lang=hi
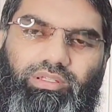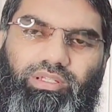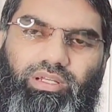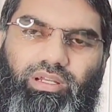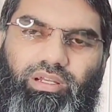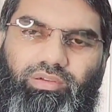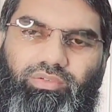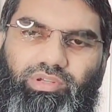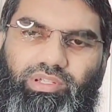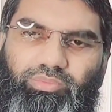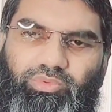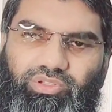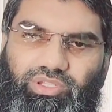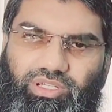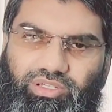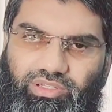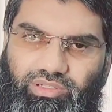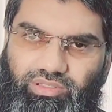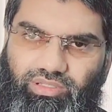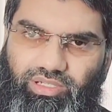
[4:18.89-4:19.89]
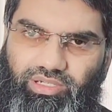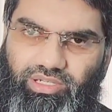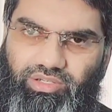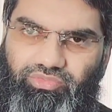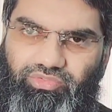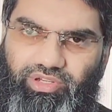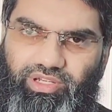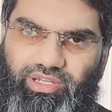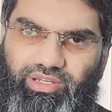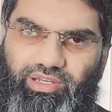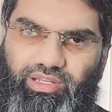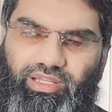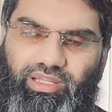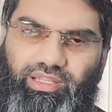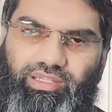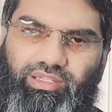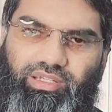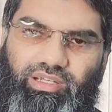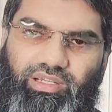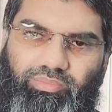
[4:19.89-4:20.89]
या कोई पोजेशन सर्टिफिकेट
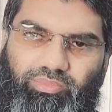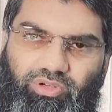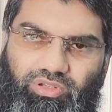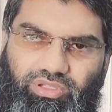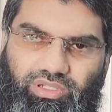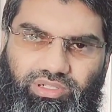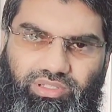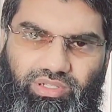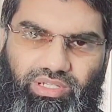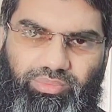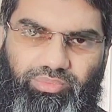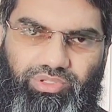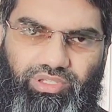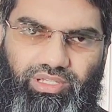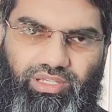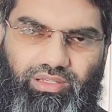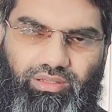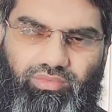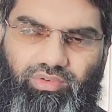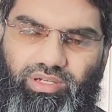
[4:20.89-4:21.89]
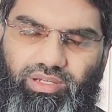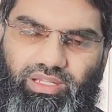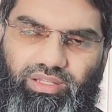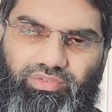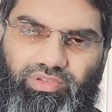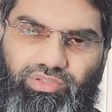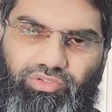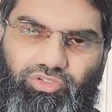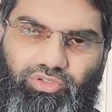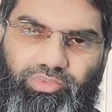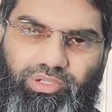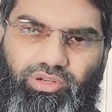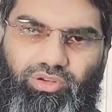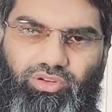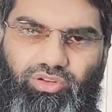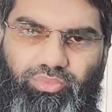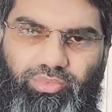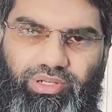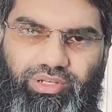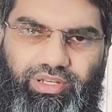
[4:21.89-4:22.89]
है या डिपॉजिट स्लिप्स हैं वट जो भी
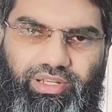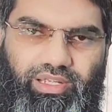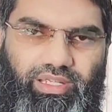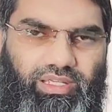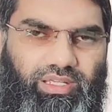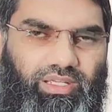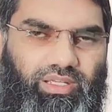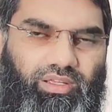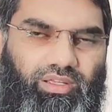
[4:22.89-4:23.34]
डॉक्यूमेंट है